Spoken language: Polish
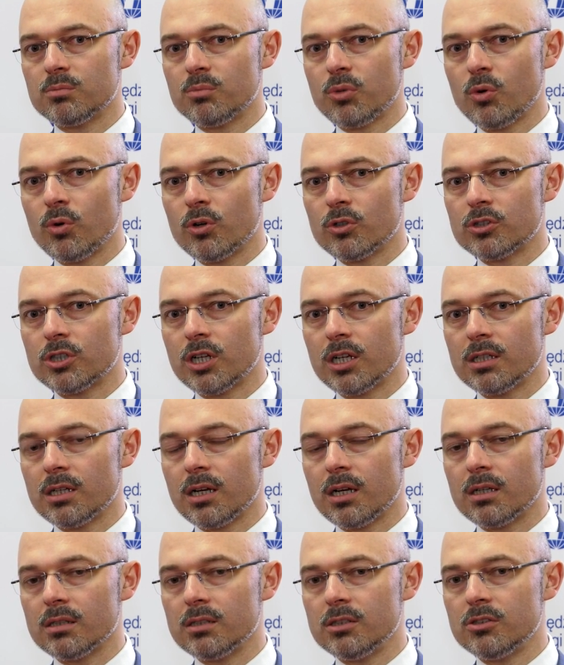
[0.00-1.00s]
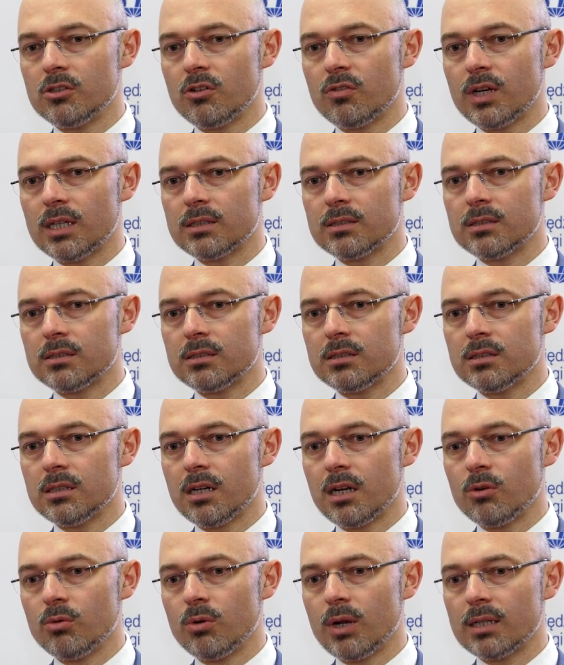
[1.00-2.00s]
połączenia innowacji i
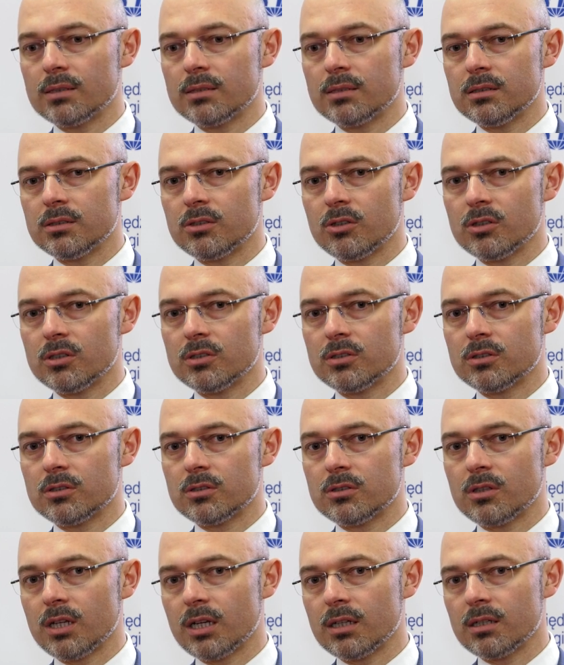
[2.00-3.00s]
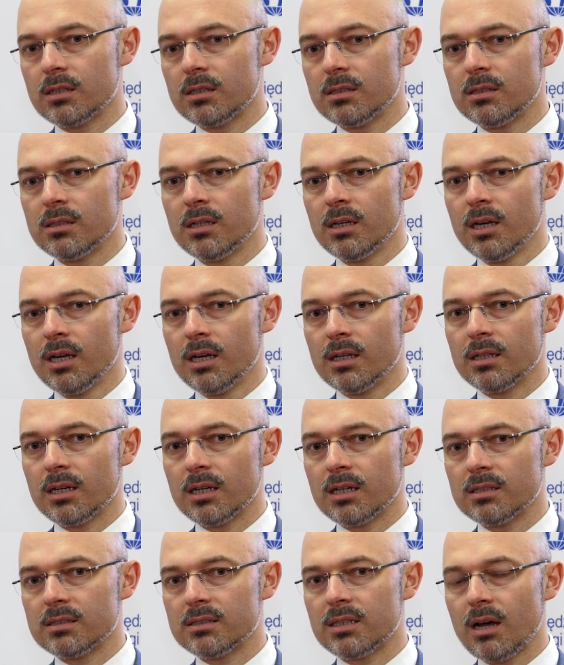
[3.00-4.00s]
regulacji to jest taki,
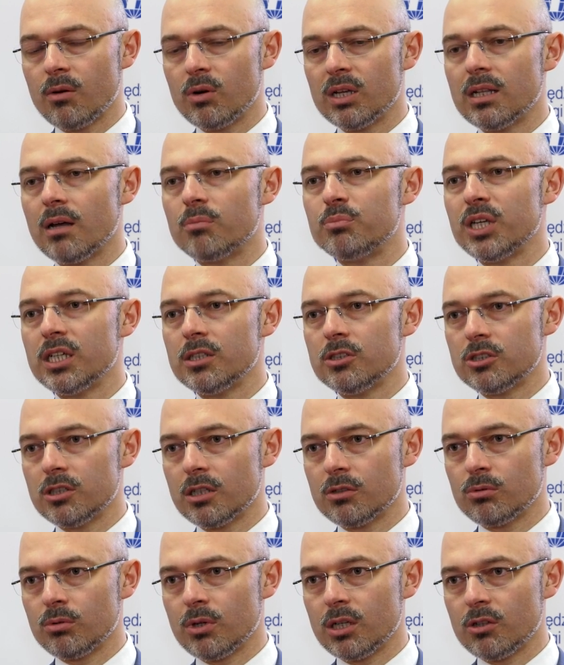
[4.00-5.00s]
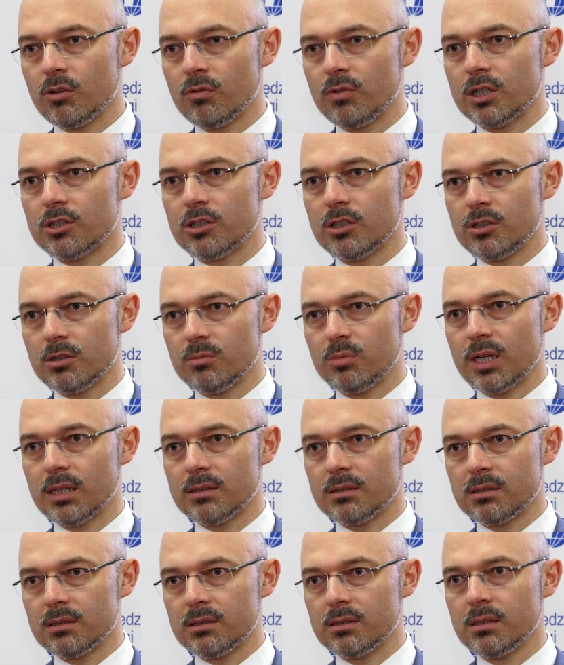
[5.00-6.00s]
takie stałe napięcie, które towarzyszy
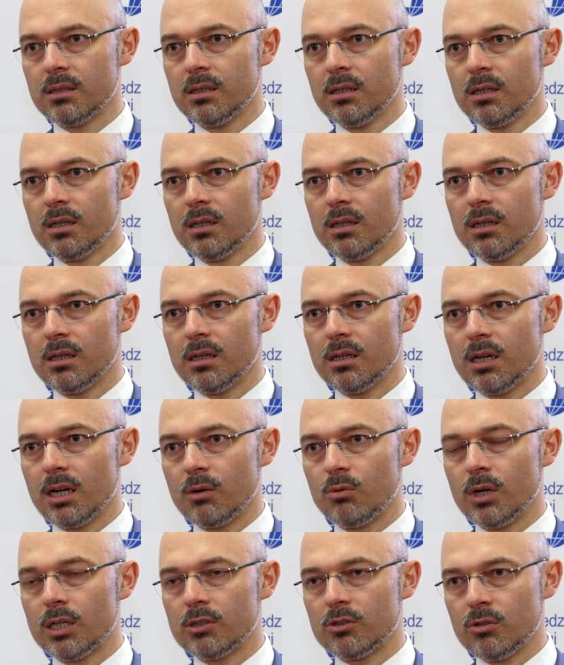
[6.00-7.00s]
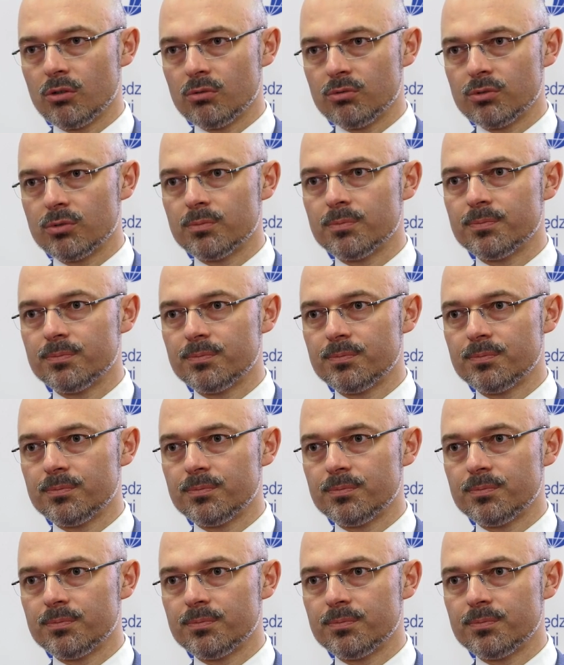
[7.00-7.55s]
pracy regulatorów.